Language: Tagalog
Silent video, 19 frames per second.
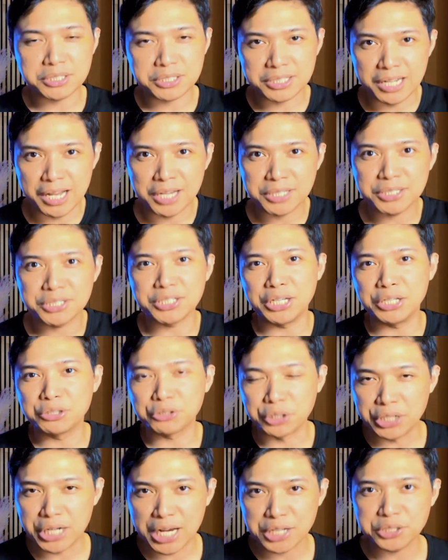slash
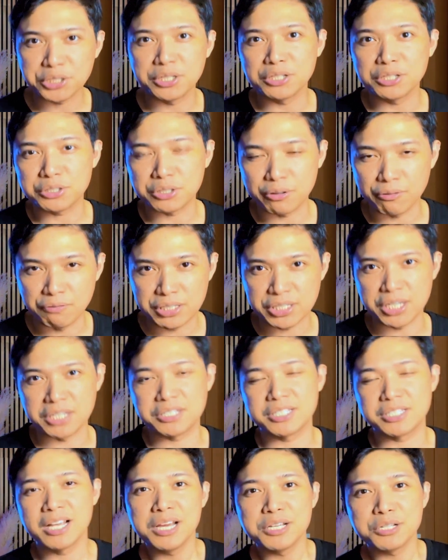international
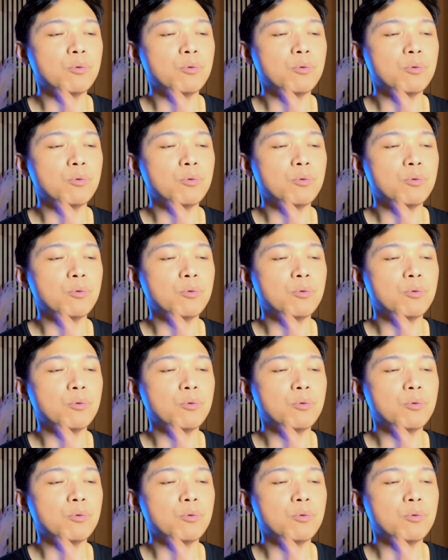services.